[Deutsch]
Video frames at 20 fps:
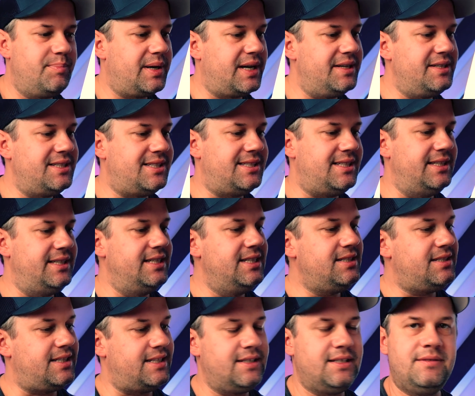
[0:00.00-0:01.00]

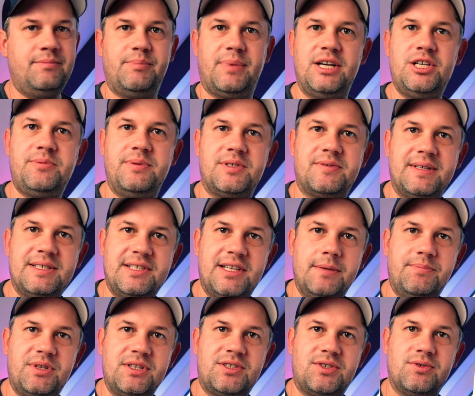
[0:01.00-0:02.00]
prädestiniert, denn beispielsweise
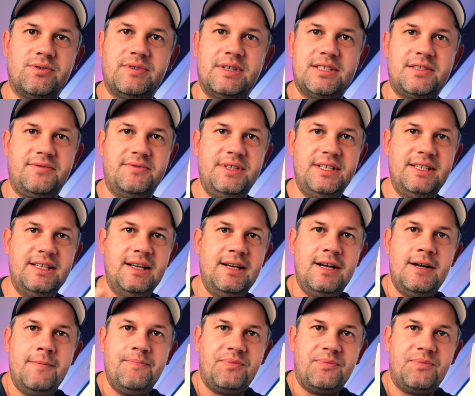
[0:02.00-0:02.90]
gibt es sowas wie